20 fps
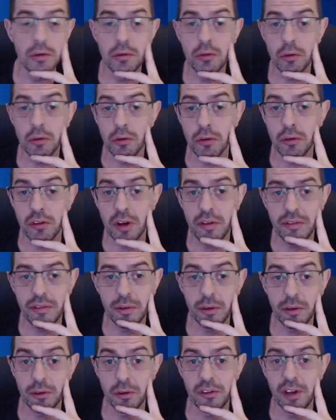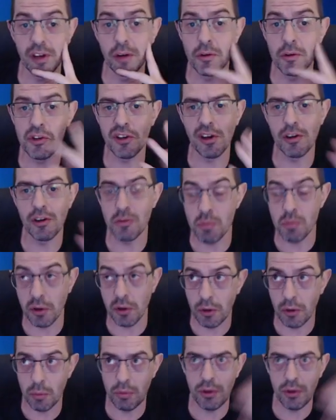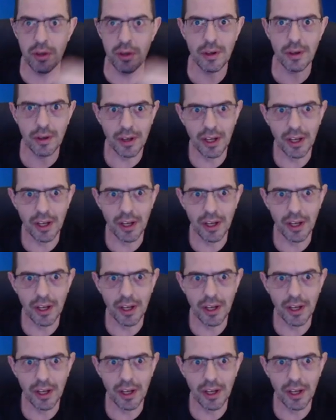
sur ce soft, parce que c'est un logiciel que je bosse depuis euh,